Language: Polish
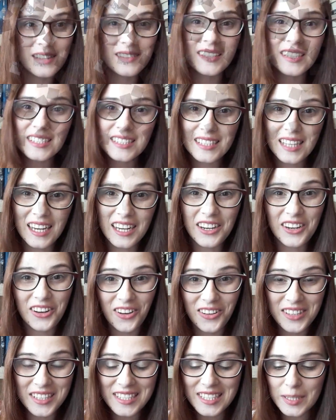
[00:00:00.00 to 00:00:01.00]
Więc tak,
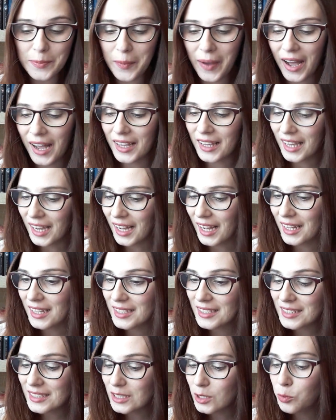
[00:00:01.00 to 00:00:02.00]
koniec maja.
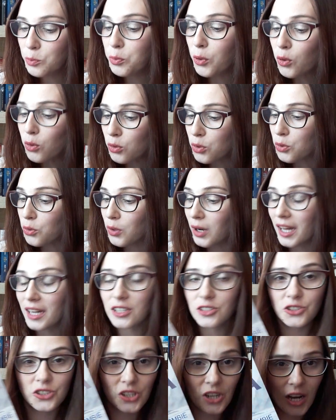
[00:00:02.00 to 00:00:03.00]
E, pół
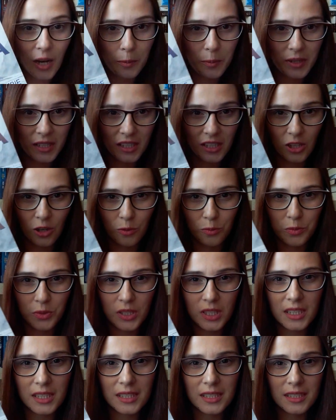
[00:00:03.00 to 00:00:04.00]
króla Joe
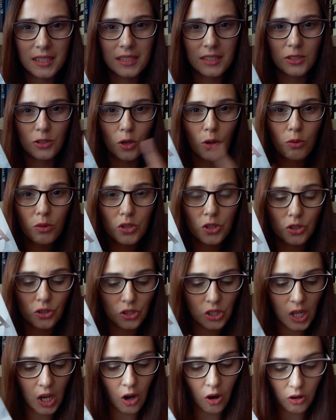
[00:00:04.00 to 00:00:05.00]
Abercrombie. E, tą
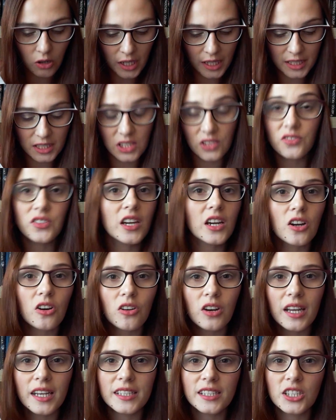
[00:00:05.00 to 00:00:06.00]
książkę oraz dwie
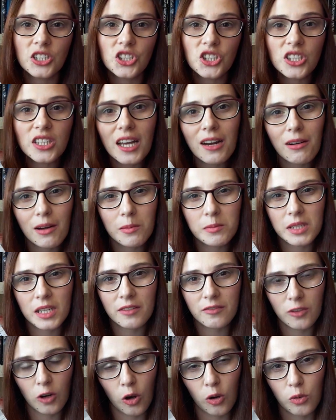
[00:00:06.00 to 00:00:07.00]
kolejne czytałam
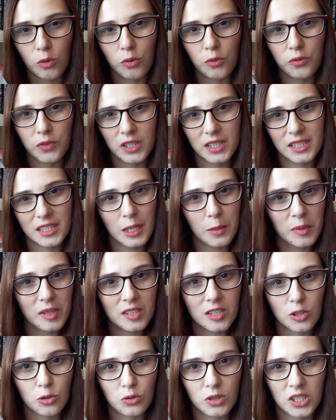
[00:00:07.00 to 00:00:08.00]
na vlogu, więc nie
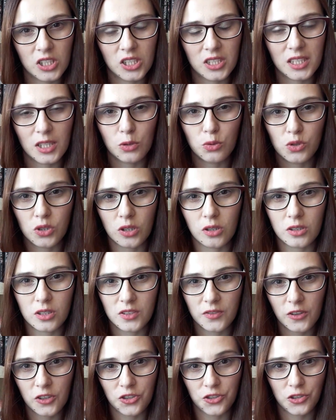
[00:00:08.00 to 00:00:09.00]
będę tutaj się za dużo
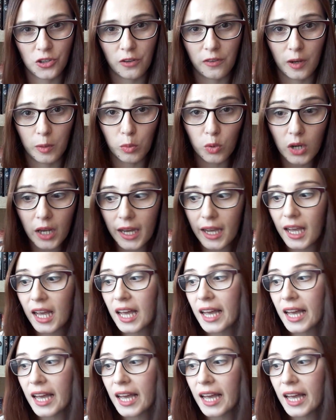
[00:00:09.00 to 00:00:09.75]
rozwodzić o fabule